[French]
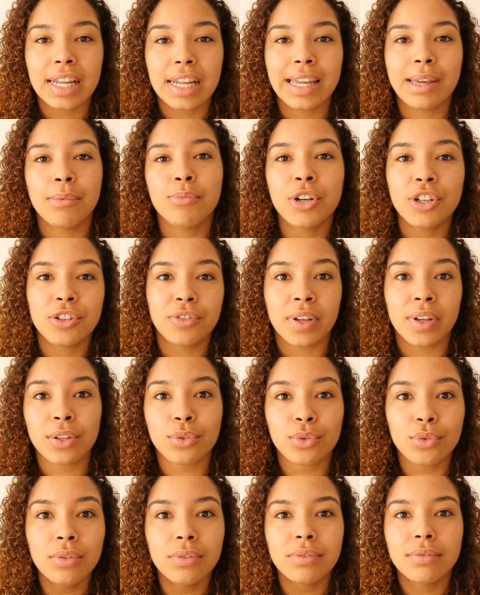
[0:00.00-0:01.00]
Et moi, je viens
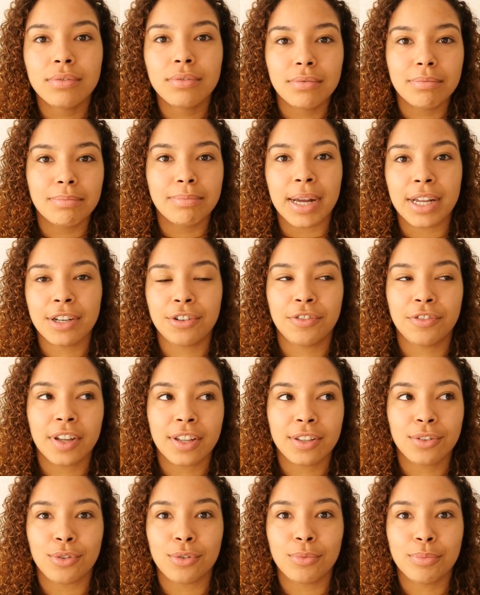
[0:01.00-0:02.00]
d'où bah, je
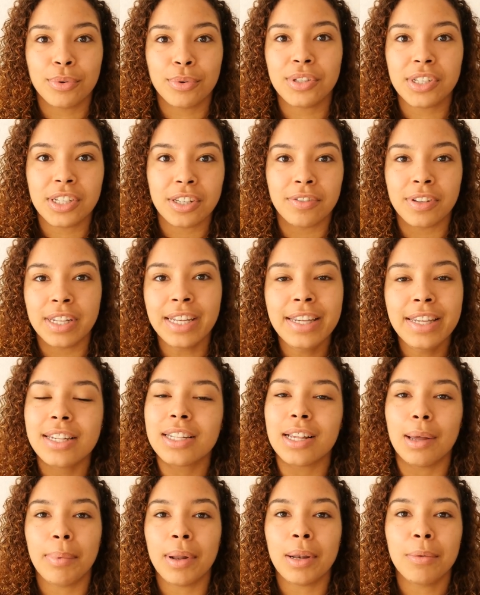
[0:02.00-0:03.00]
viens d'une petite ville qui
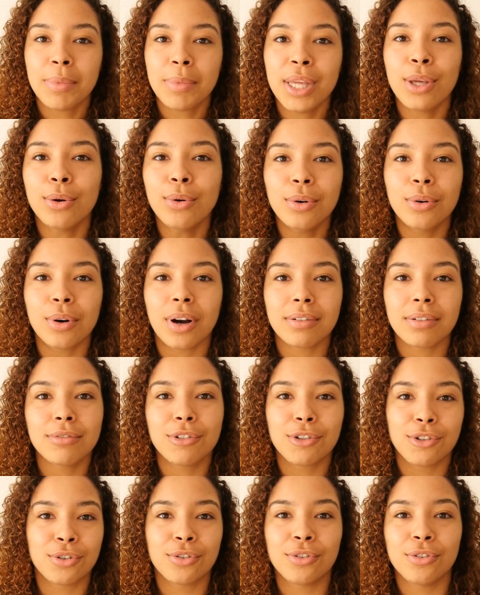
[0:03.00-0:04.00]
s'appelle Millau, quoi.
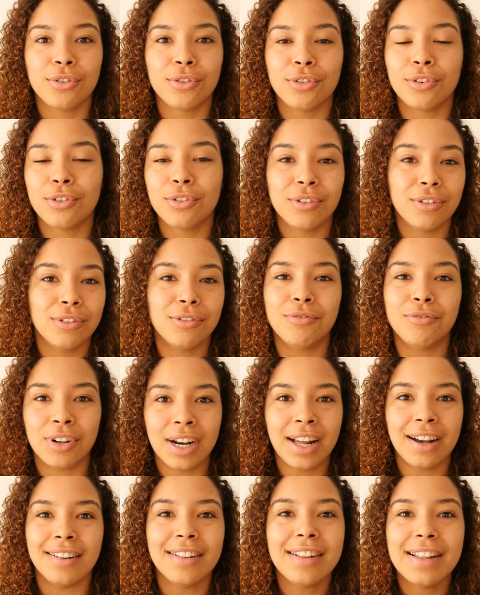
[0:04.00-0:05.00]
Je.
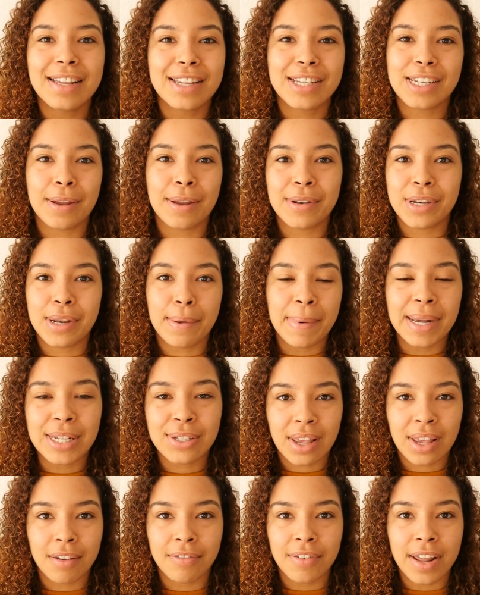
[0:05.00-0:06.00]
Voilà. J'ai pas
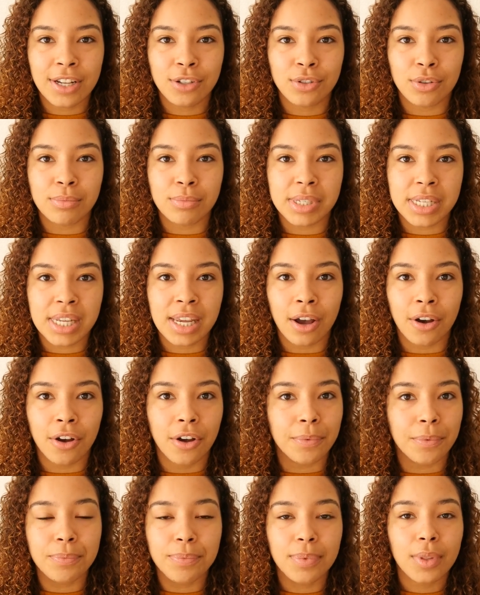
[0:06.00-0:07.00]
ce réflexe de me dire,
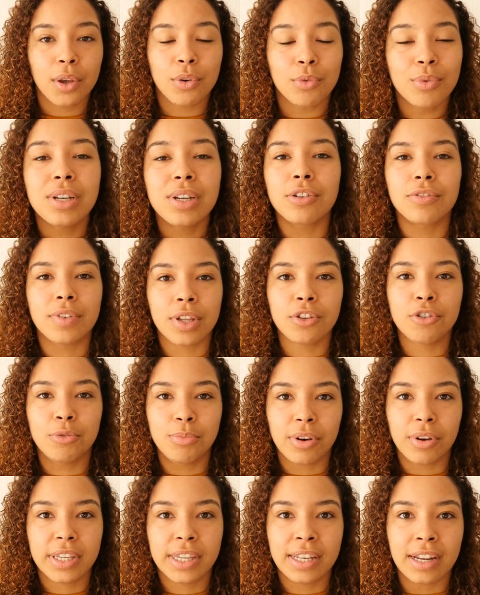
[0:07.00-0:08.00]
euh, oui, je viens du
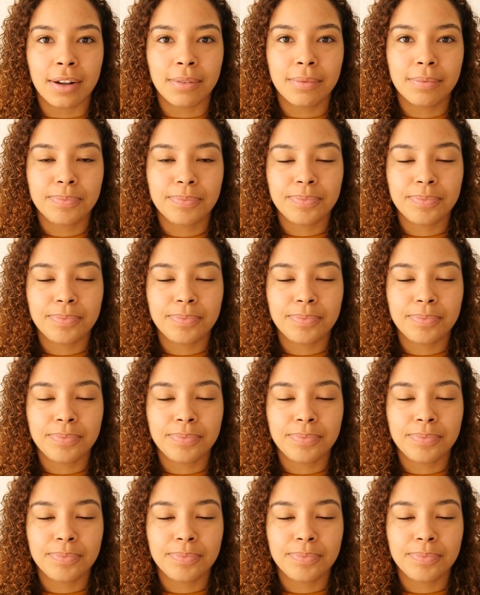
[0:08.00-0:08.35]
Burkina